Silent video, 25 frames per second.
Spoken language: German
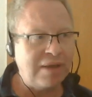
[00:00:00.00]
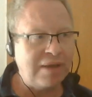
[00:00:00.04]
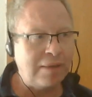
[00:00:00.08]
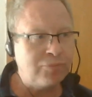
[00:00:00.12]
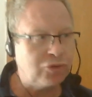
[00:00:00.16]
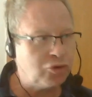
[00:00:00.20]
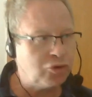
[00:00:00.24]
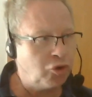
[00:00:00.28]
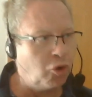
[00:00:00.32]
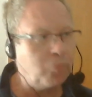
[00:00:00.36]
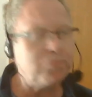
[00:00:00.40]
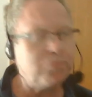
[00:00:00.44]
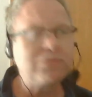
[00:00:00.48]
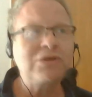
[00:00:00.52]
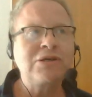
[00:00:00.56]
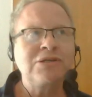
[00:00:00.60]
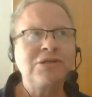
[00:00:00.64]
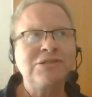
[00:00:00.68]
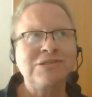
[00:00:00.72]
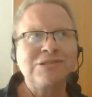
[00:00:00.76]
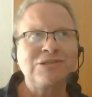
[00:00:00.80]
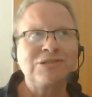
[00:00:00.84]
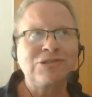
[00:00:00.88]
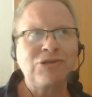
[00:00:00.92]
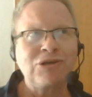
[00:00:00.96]
Wir haben
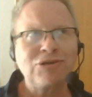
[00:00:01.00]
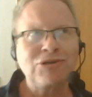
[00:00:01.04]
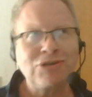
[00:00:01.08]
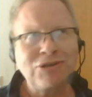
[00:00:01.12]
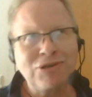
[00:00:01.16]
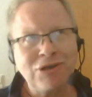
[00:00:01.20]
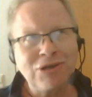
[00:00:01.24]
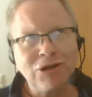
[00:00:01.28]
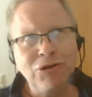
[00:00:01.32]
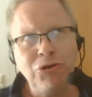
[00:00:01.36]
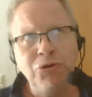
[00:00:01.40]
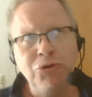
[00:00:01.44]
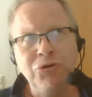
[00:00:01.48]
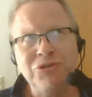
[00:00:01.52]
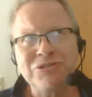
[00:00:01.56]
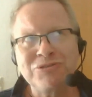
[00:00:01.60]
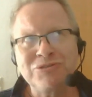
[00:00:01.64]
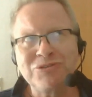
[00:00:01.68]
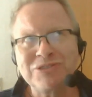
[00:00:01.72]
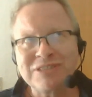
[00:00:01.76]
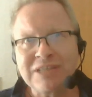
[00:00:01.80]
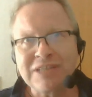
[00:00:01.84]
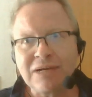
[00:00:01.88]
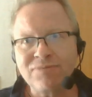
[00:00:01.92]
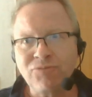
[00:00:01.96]
Gruppen
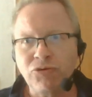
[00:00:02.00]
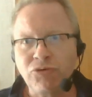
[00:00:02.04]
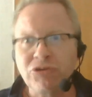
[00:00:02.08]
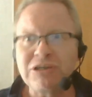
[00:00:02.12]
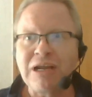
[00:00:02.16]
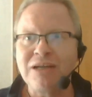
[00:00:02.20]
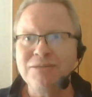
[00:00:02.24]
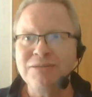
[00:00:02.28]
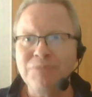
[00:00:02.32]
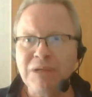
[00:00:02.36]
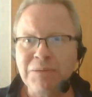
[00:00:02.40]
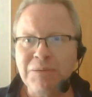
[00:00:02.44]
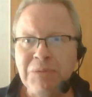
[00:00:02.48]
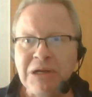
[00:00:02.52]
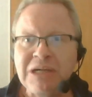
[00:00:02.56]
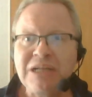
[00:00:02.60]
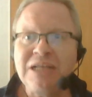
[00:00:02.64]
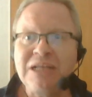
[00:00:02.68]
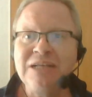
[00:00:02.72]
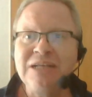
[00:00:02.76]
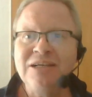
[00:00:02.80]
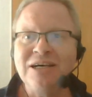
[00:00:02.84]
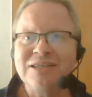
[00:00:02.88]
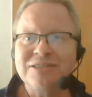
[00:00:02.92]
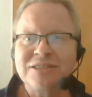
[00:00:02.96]
gelöst sozusagen, wo dann die
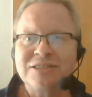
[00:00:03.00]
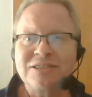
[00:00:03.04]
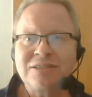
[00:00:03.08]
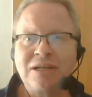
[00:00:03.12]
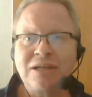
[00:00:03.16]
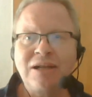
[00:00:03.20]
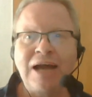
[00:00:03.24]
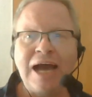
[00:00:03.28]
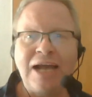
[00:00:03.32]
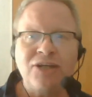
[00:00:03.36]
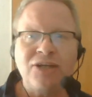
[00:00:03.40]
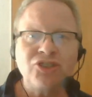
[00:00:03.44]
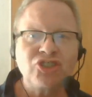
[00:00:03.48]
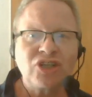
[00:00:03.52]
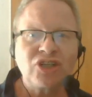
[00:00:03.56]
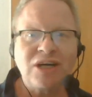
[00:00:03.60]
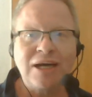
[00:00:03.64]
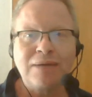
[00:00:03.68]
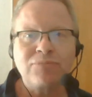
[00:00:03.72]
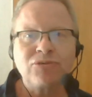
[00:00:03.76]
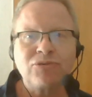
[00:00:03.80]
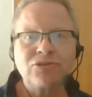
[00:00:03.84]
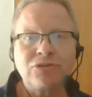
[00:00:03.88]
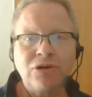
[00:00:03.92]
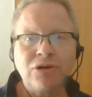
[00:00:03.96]
Mitglieder sich dann
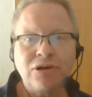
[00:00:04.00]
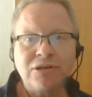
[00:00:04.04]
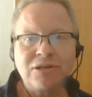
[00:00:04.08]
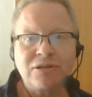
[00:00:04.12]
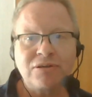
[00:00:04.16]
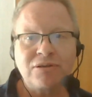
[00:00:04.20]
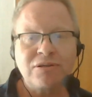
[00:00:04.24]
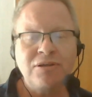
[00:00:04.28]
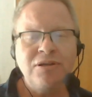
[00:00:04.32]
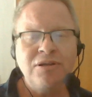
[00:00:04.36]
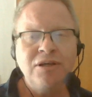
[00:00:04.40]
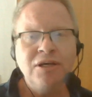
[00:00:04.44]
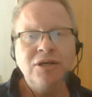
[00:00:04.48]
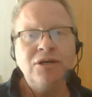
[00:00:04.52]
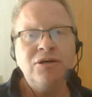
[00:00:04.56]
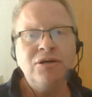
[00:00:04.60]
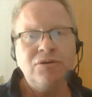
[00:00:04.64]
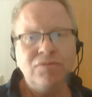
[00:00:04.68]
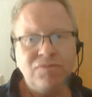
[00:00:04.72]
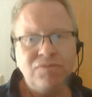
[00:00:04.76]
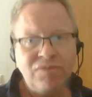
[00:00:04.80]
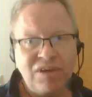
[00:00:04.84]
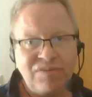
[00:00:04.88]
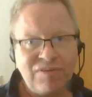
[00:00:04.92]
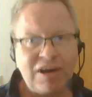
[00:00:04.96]
einschreiben konnten
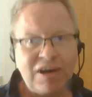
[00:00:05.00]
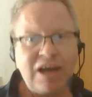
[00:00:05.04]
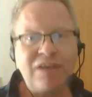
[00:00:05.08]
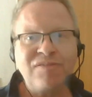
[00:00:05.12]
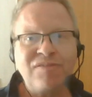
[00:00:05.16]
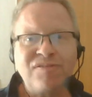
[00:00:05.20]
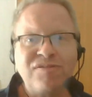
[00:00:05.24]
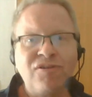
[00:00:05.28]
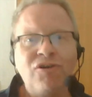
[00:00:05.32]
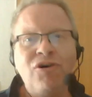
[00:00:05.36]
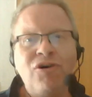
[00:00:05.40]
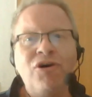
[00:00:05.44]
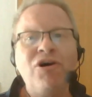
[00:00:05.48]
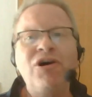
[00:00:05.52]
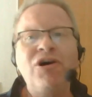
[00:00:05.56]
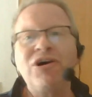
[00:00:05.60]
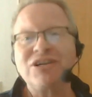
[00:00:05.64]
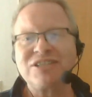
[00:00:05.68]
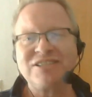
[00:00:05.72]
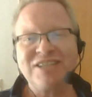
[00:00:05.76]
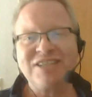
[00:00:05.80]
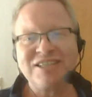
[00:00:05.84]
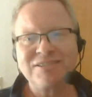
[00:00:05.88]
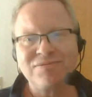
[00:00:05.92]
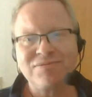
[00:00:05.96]
und wir waren vor
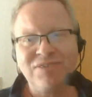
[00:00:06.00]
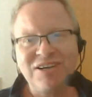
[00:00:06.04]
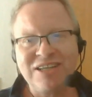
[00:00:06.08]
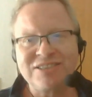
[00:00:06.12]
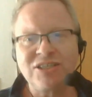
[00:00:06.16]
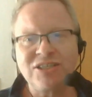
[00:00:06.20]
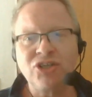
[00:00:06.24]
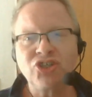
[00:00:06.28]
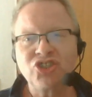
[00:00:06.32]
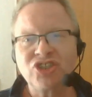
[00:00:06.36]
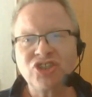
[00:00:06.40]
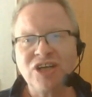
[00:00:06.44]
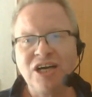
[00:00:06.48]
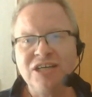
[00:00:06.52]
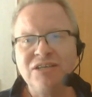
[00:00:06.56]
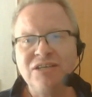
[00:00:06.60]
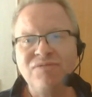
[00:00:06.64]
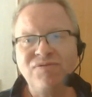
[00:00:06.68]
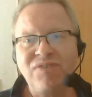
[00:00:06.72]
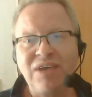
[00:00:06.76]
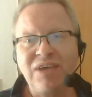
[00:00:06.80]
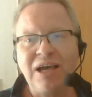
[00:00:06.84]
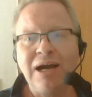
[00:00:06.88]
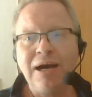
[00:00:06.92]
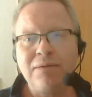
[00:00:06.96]
Ort. Das war das
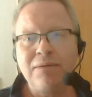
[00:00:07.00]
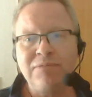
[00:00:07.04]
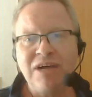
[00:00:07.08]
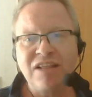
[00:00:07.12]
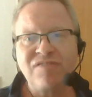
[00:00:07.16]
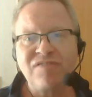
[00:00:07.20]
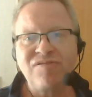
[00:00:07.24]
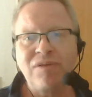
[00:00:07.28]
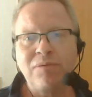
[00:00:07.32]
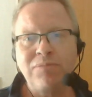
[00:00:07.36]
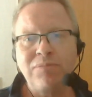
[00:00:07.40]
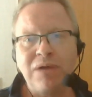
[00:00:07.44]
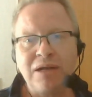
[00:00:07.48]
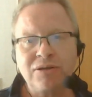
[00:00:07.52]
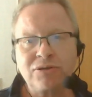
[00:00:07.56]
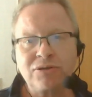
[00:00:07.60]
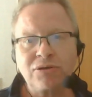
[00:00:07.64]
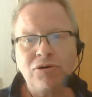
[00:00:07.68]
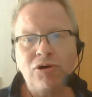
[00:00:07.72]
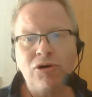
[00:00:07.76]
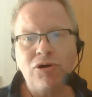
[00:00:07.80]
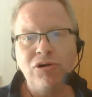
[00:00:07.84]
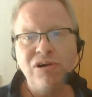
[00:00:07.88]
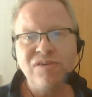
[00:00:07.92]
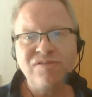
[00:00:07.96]
Entscheidende. Wir haben als
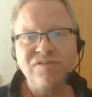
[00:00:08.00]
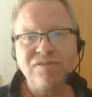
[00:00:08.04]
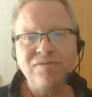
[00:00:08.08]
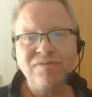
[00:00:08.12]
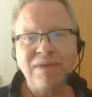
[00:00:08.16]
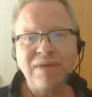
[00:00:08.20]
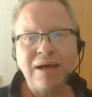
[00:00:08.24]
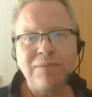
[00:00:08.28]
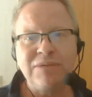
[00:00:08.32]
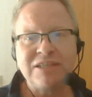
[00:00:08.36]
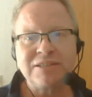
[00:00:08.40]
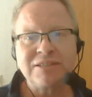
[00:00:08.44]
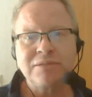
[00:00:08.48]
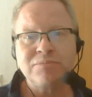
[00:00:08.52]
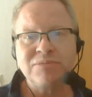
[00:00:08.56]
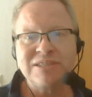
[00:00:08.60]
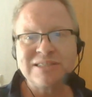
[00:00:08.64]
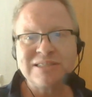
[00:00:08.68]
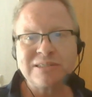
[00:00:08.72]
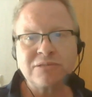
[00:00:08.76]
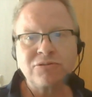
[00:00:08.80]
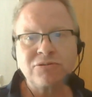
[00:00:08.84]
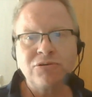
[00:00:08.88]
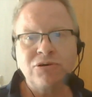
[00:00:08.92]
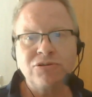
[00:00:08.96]
Verband geholfen, wir haben das
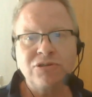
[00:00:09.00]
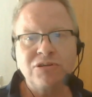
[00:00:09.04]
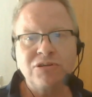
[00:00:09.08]
ein bisschen